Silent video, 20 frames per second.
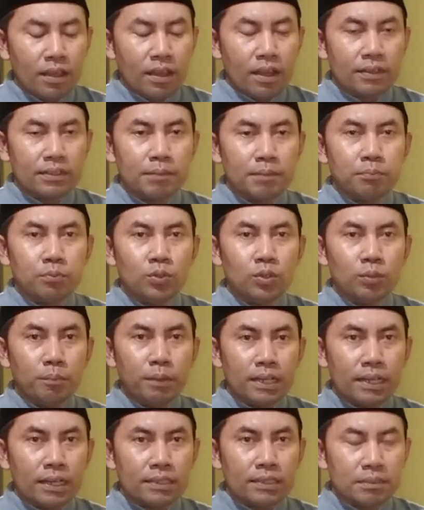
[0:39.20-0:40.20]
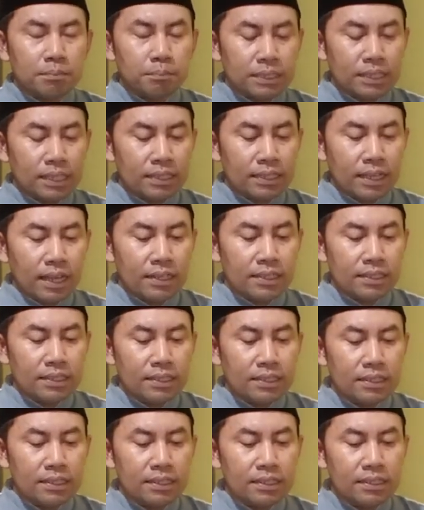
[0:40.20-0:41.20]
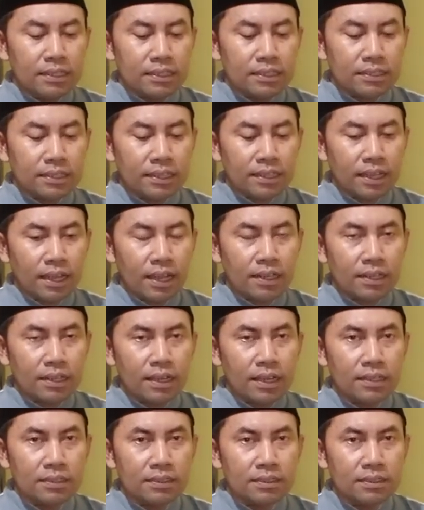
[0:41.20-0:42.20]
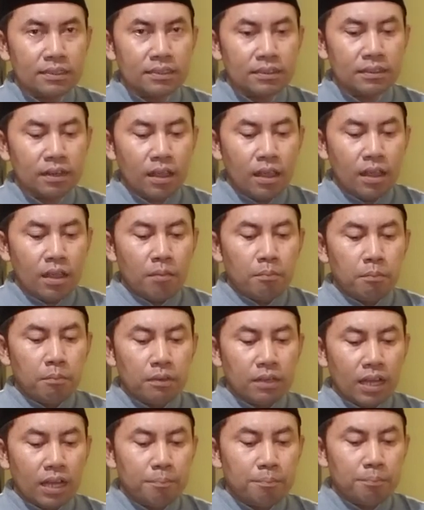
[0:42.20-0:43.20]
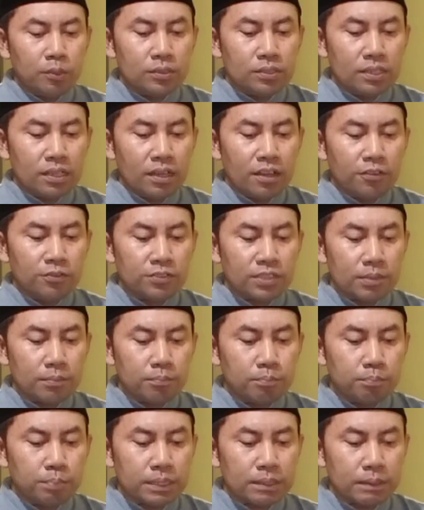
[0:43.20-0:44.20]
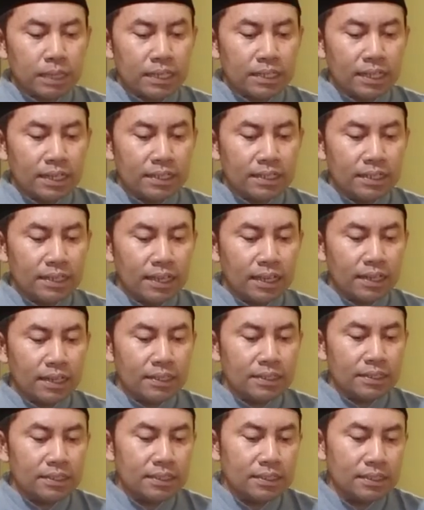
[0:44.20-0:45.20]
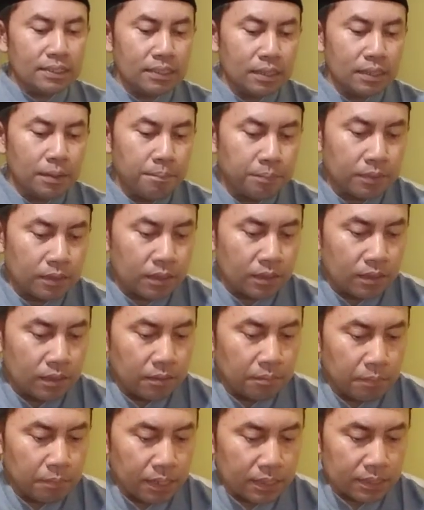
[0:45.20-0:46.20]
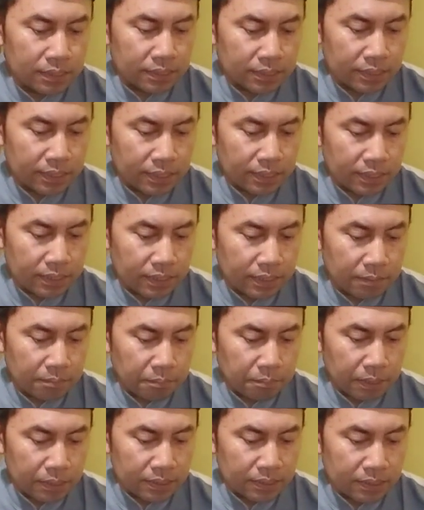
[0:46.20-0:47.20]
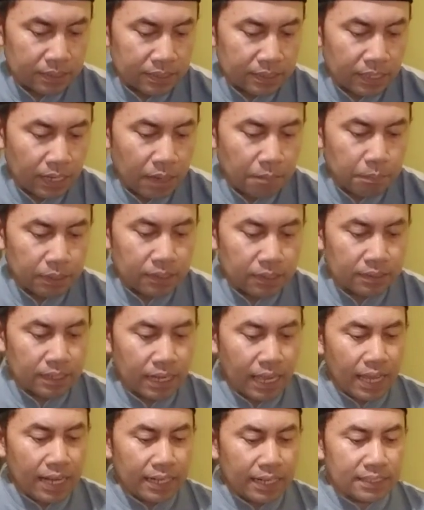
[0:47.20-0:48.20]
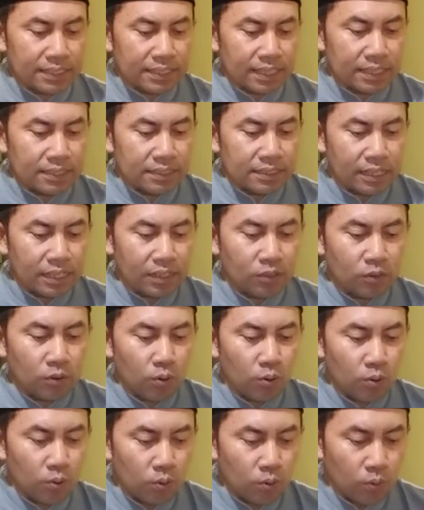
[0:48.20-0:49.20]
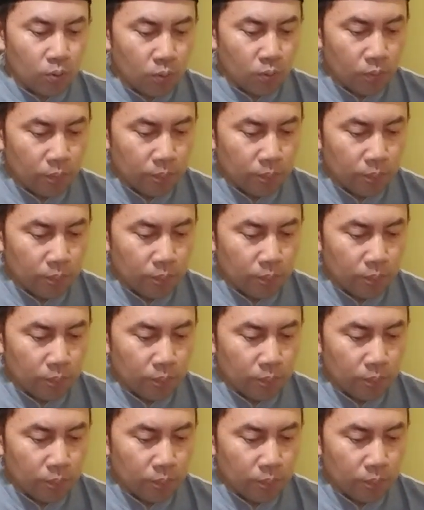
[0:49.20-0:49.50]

Adapun pada kesempatan kali ini saya akan mengupload ya pesanan dari Mas Mas Salomon Alexandrico